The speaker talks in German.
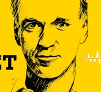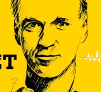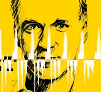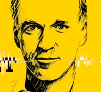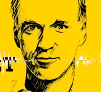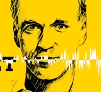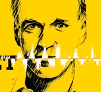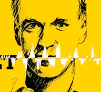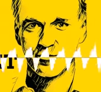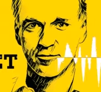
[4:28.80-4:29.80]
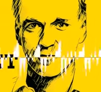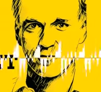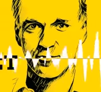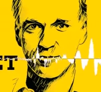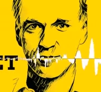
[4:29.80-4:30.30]
äh, auch eine
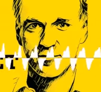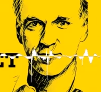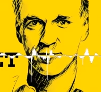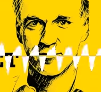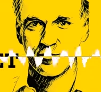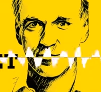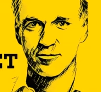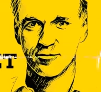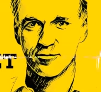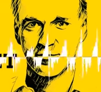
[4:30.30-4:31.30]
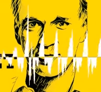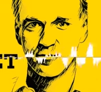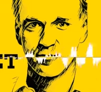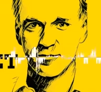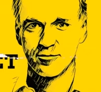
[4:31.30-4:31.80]
Beteiligung im
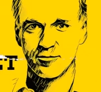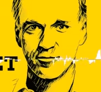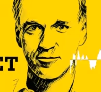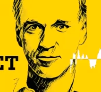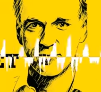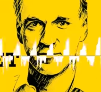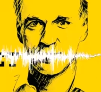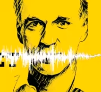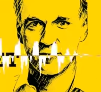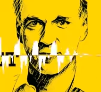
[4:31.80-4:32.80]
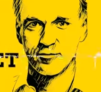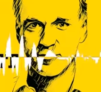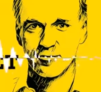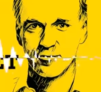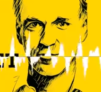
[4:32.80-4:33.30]
Startup-Rat oder Beirat der
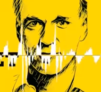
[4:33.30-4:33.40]
Regierung beim